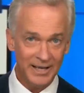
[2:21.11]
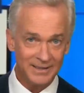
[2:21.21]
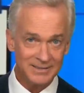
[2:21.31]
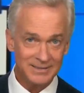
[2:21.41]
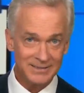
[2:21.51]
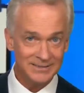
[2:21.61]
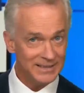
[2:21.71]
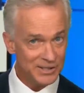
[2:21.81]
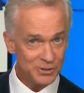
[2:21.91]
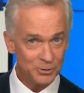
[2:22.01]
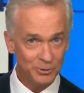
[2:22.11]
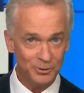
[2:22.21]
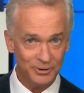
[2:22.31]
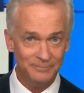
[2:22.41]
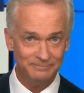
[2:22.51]
жара, а ему
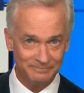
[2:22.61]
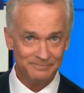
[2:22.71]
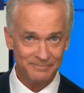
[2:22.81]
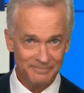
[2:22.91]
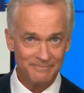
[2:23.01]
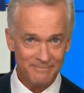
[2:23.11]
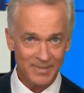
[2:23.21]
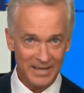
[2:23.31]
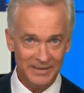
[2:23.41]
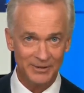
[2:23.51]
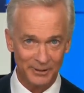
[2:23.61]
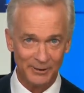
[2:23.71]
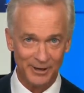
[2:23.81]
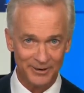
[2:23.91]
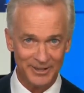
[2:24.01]
прохладно. Даже в
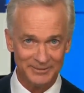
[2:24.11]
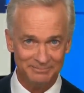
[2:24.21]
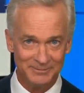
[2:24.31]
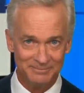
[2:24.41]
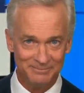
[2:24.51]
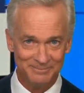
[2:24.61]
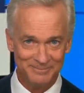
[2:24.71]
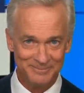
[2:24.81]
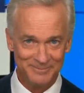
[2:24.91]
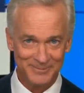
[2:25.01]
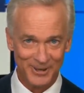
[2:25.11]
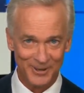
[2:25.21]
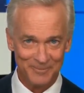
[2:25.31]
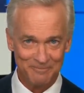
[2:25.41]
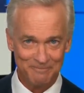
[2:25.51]
рекордную жару.
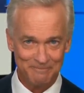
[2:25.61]
Такер.